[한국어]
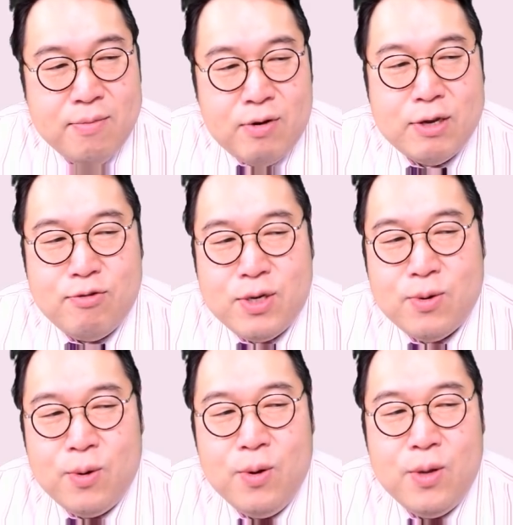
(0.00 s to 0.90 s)

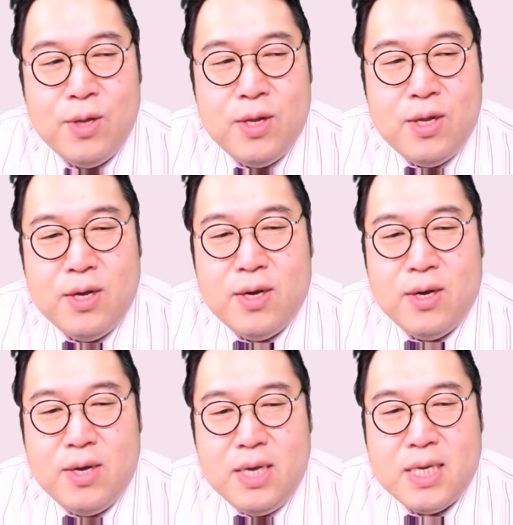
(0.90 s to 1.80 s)
봐주시고
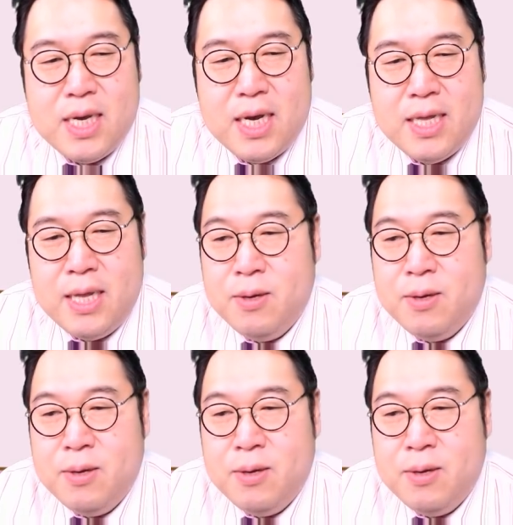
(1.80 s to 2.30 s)
어, 이 책의